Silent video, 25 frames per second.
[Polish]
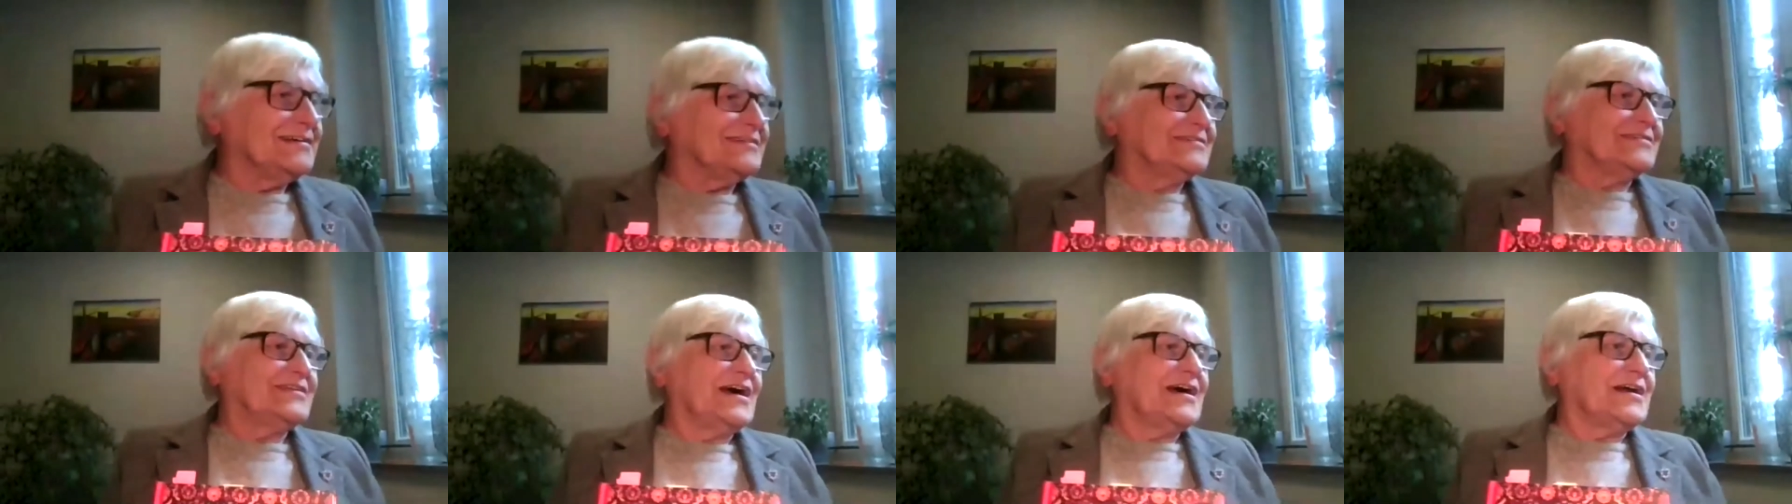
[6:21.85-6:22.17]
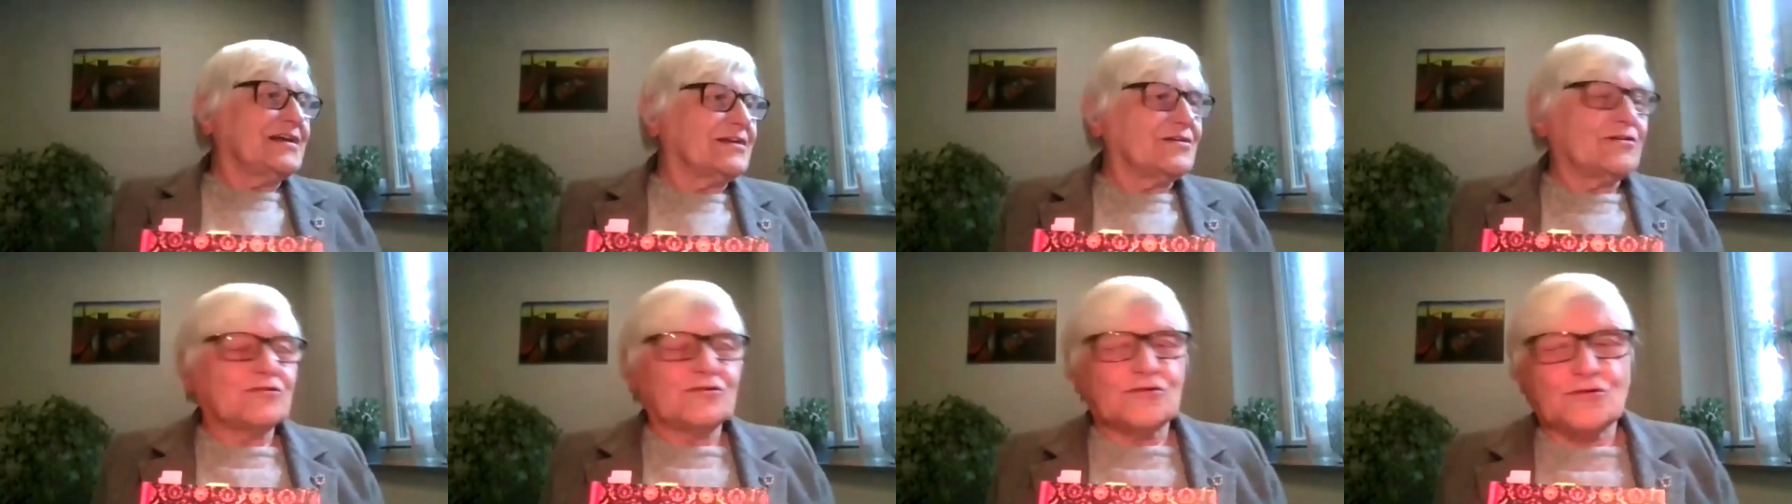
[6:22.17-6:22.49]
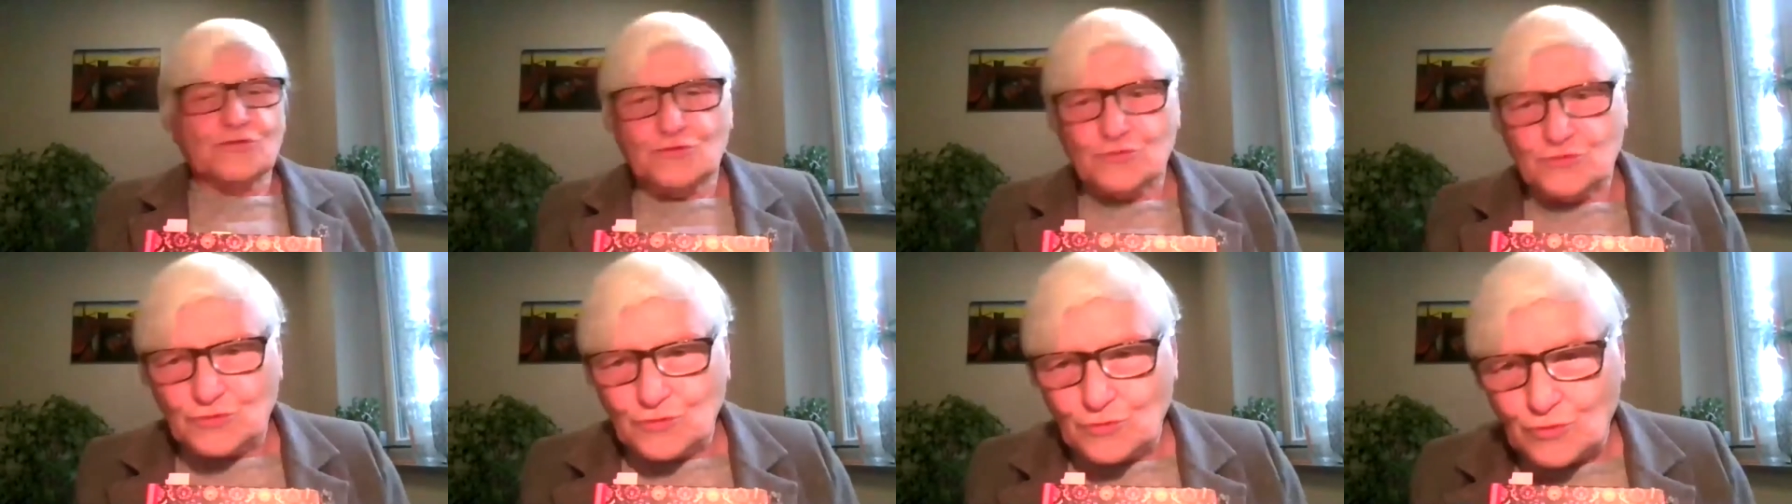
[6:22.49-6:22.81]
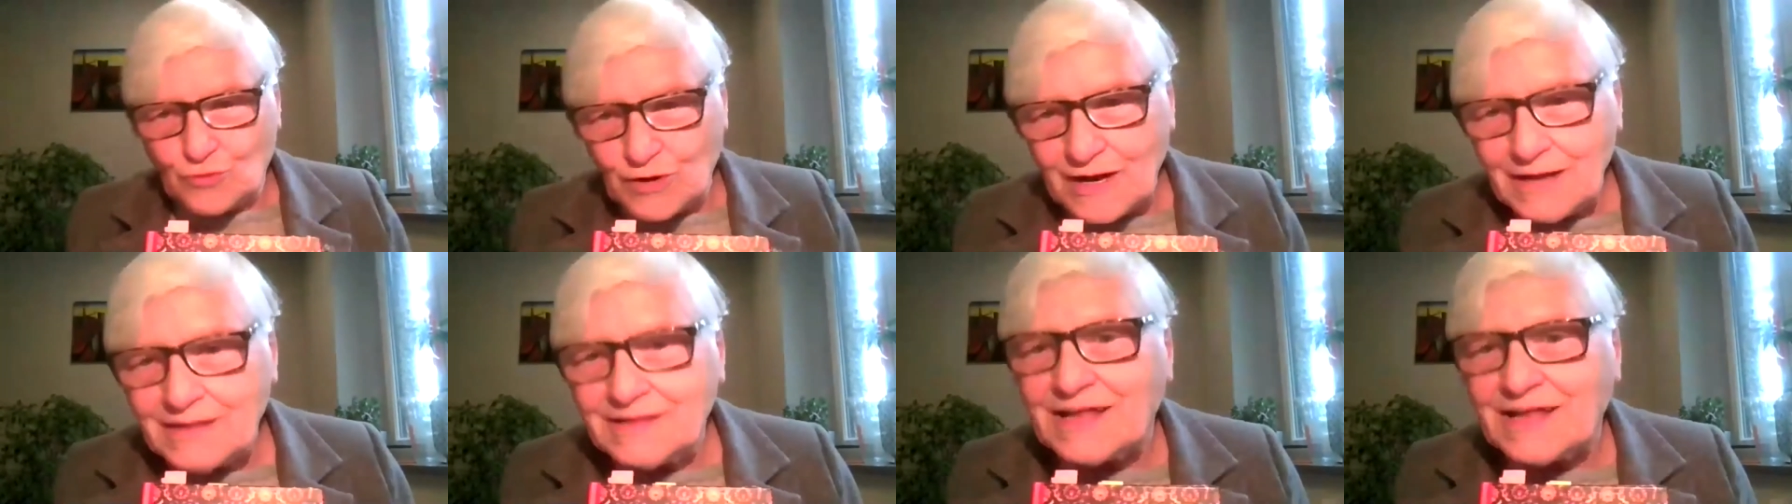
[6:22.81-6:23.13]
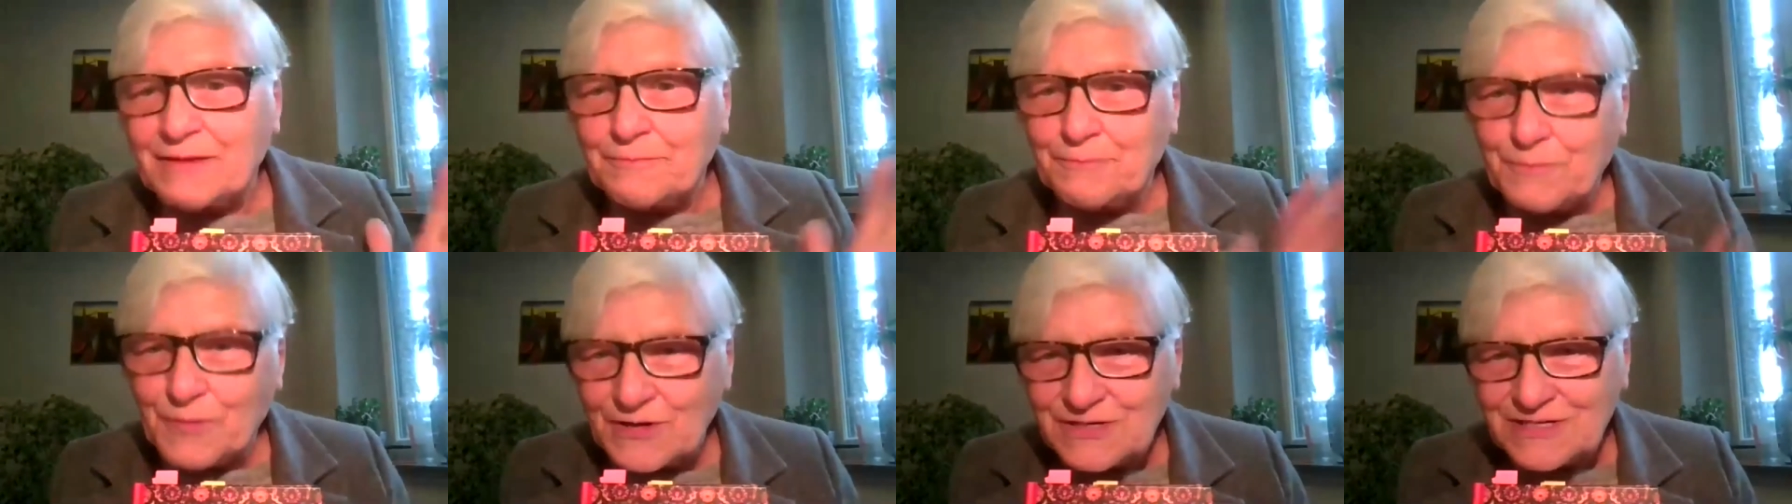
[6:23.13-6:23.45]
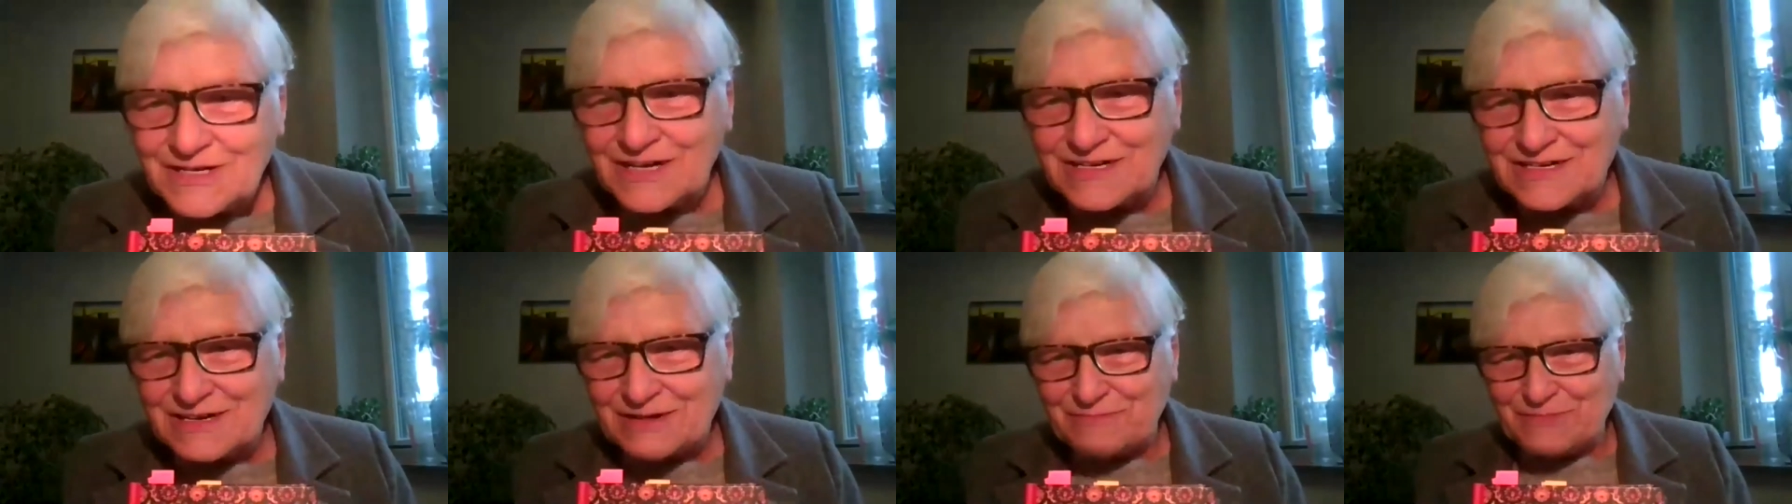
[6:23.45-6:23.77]
i Bałkany, terror
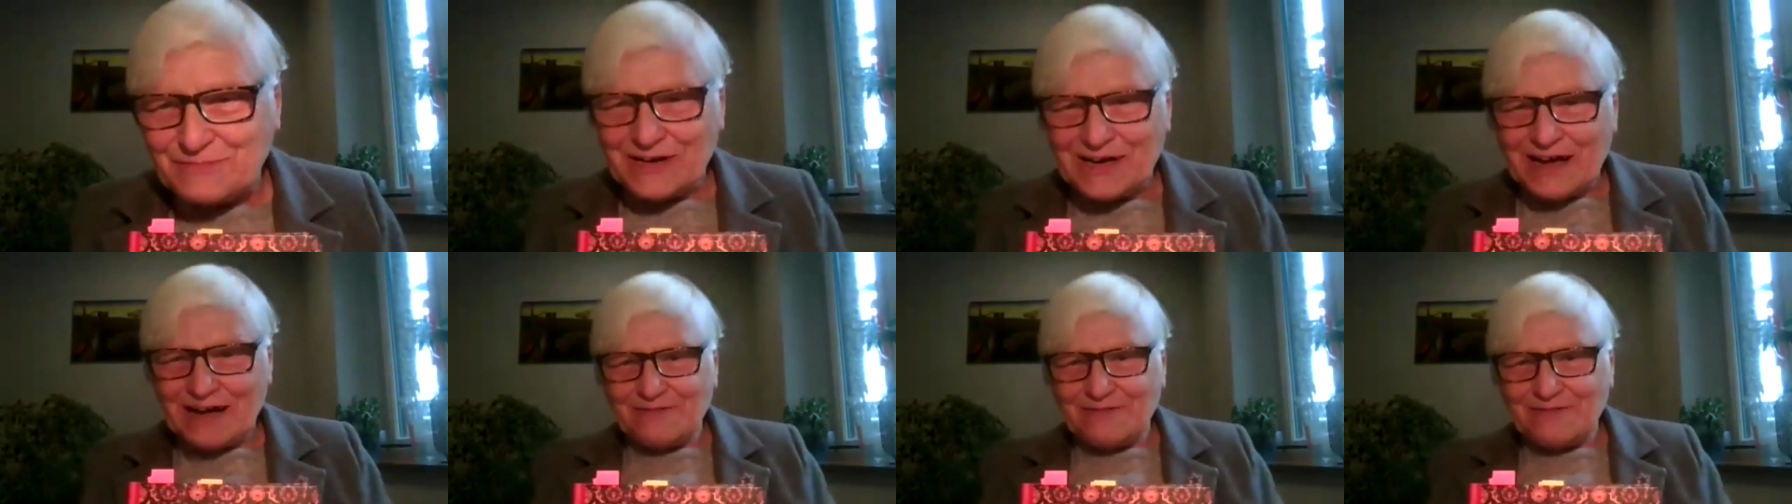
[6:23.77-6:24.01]
kultury.